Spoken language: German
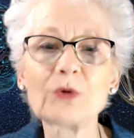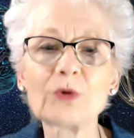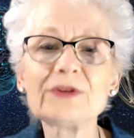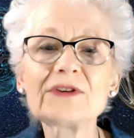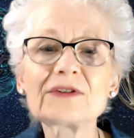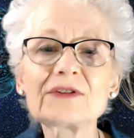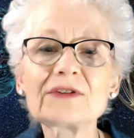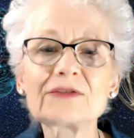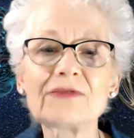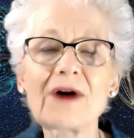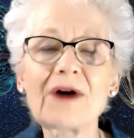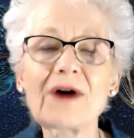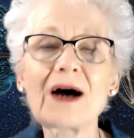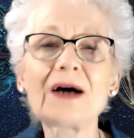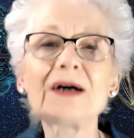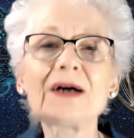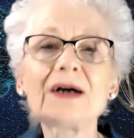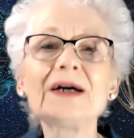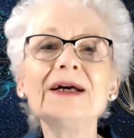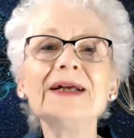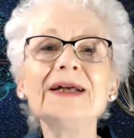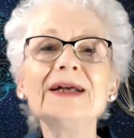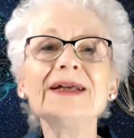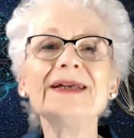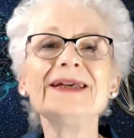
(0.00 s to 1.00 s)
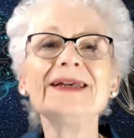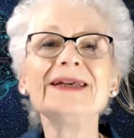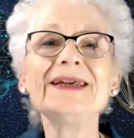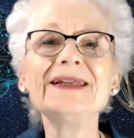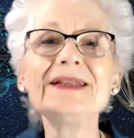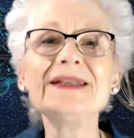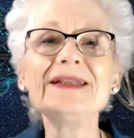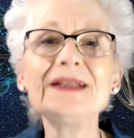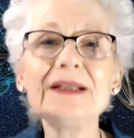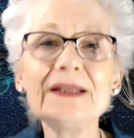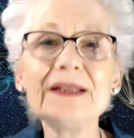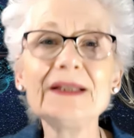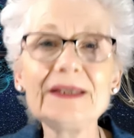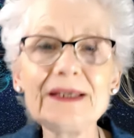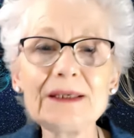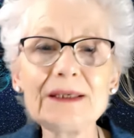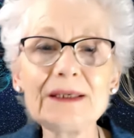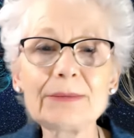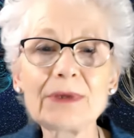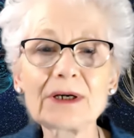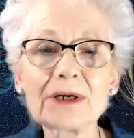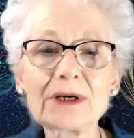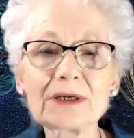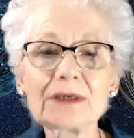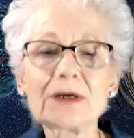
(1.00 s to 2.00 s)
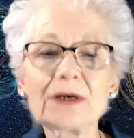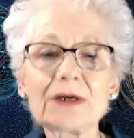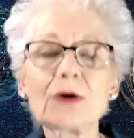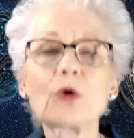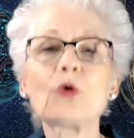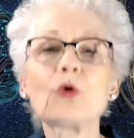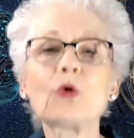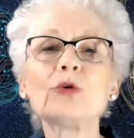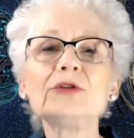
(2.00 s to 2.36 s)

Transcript: Und zwar in Liebe